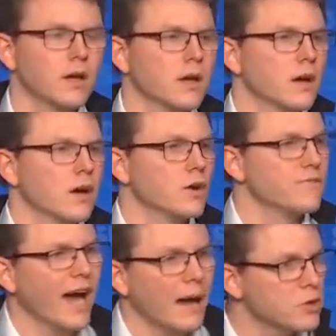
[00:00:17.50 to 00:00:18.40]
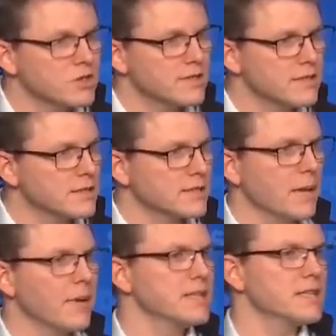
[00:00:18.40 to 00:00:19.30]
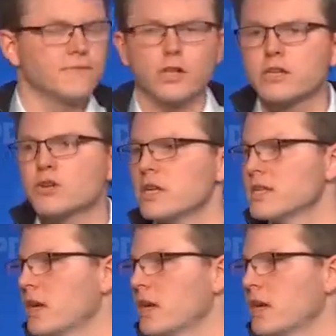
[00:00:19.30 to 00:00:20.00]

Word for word: Und wir haben uns dieses Thema nicht willkürlich